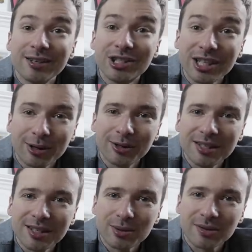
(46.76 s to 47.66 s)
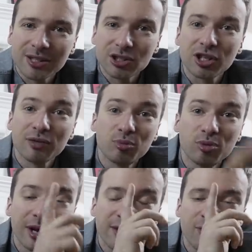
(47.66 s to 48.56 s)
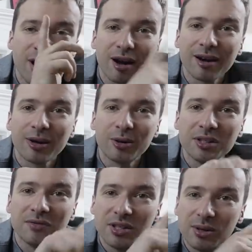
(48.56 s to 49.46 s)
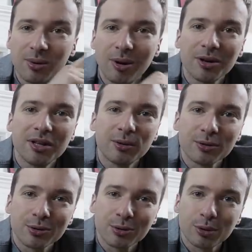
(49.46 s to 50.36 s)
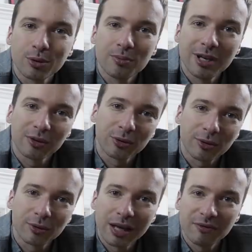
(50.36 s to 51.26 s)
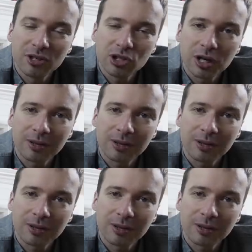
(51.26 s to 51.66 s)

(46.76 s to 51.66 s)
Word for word: euh, j'ai chroniqué sur cette chaîne. Vous pouvez aller voir hein, la chronique vidéo en cliquant sur le lien dans la fiche